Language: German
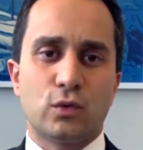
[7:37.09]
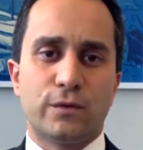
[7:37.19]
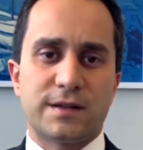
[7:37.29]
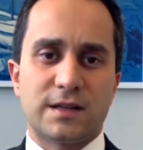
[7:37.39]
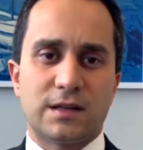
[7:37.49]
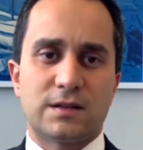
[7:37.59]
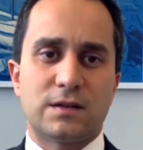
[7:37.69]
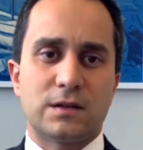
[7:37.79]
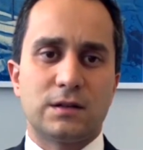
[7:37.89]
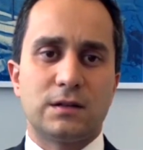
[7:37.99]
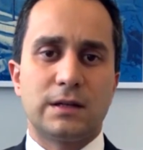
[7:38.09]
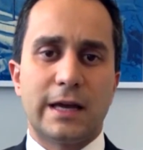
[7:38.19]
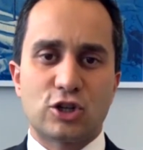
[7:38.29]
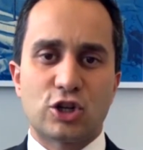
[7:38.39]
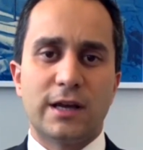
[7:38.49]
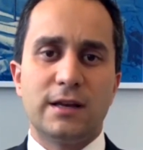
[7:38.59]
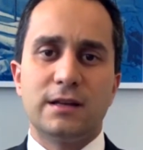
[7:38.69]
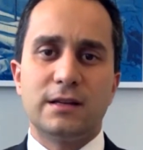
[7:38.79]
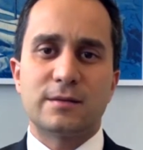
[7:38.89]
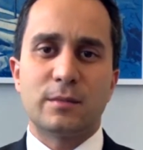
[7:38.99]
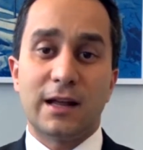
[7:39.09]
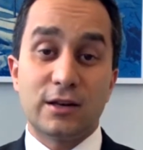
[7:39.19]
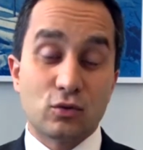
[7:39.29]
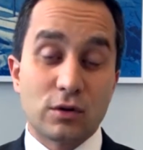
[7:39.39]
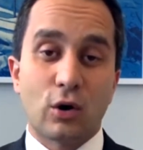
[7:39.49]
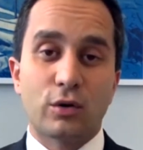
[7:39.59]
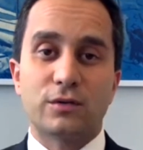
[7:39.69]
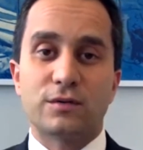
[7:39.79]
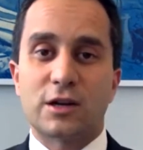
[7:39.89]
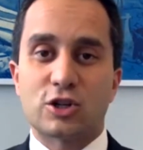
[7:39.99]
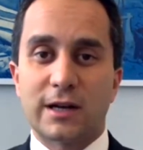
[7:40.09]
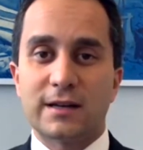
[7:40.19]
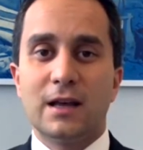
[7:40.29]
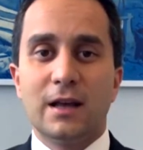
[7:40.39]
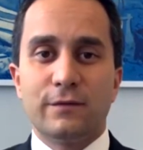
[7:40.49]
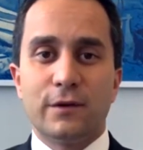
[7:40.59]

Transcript: Zuversicht äh, entstehen in diesem Land und auch in unserer Stadt